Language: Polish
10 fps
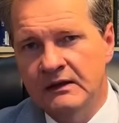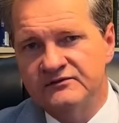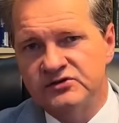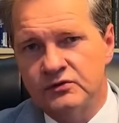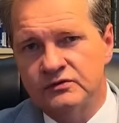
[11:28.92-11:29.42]

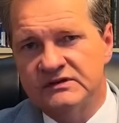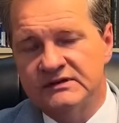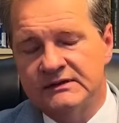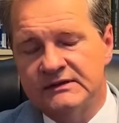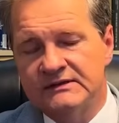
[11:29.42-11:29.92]

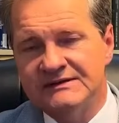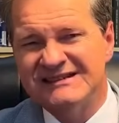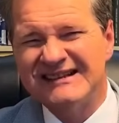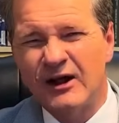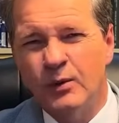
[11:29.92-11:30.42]
Wśród y,
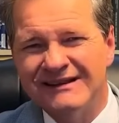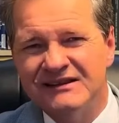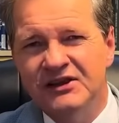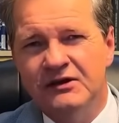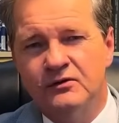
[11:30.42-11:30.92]

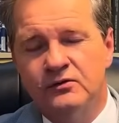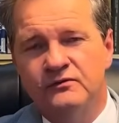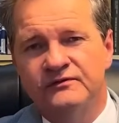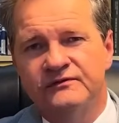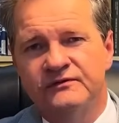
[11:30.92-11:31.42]

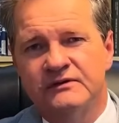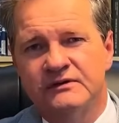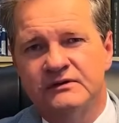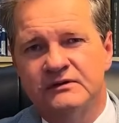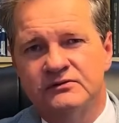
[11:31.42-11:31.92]
zakładników,
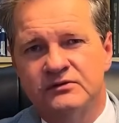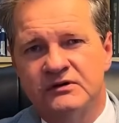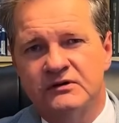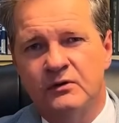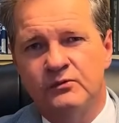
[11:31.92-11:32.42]
y,
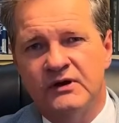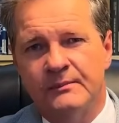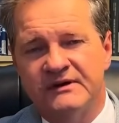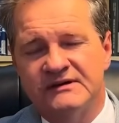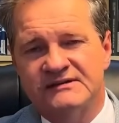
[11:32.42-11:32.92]
których komuna
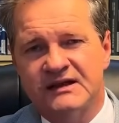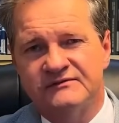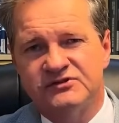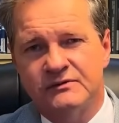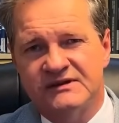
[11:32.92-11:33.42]
paryska
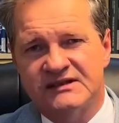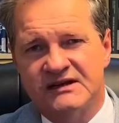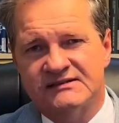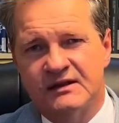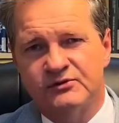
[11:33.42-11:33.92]
wzięła
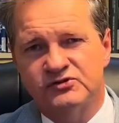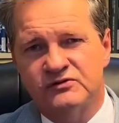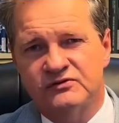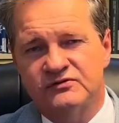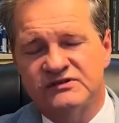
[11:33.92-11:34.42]
zaraz na
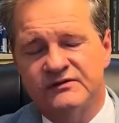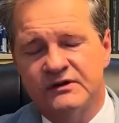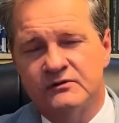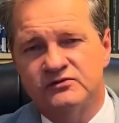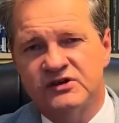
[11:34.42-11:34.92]
początku
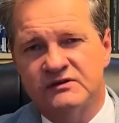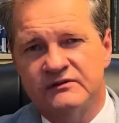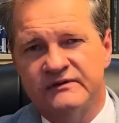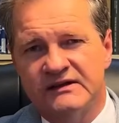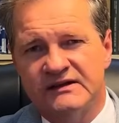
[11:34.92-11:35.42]
swojego
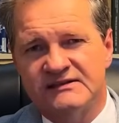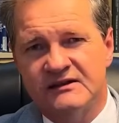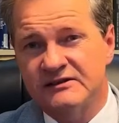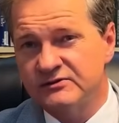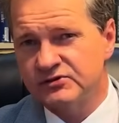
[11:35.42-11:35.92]
urzędowania,
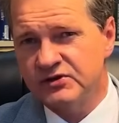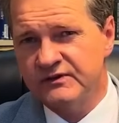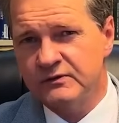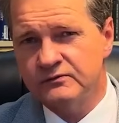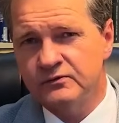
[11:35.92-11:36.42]
znalazło się
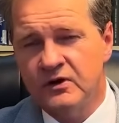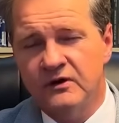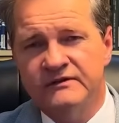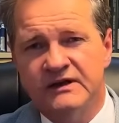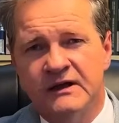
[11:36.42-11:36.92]
wielu
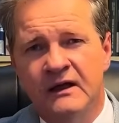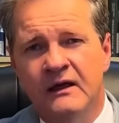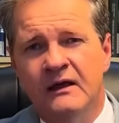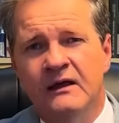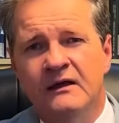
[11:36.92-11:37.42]
duchownych,
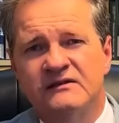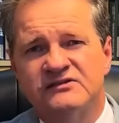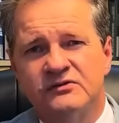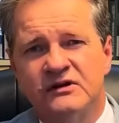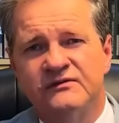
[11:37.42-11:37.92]

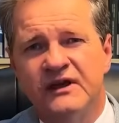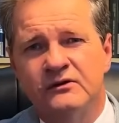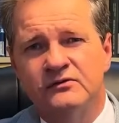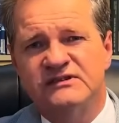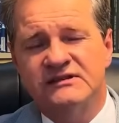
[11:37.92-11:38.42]
z których
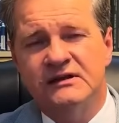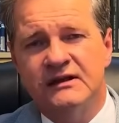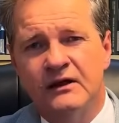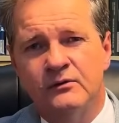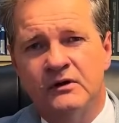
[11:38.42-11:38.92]
wielu
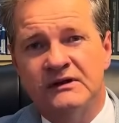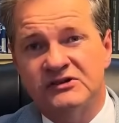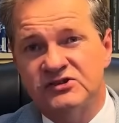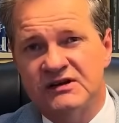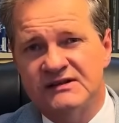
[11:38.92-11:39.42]
zginęło
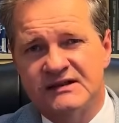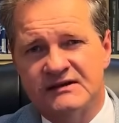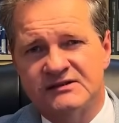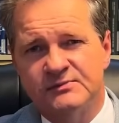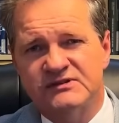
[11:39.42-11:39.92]
na czele z
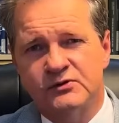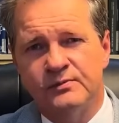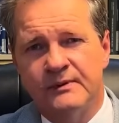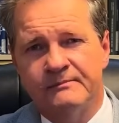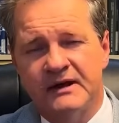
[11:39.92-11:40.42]

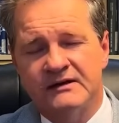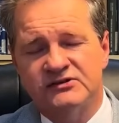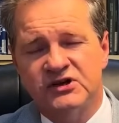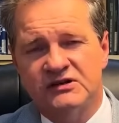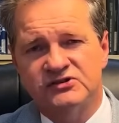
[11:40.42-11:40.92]
arcybiskupem
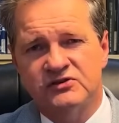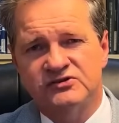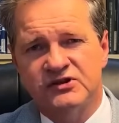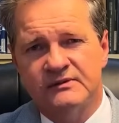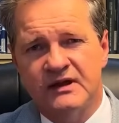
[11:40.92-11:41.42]
Paryża
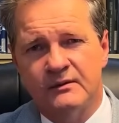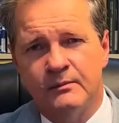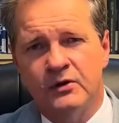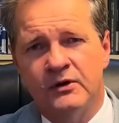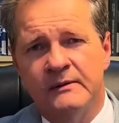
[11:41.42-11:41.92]
Georgesem
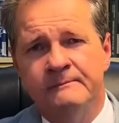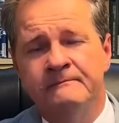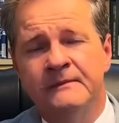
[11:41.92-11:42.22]
Darbojem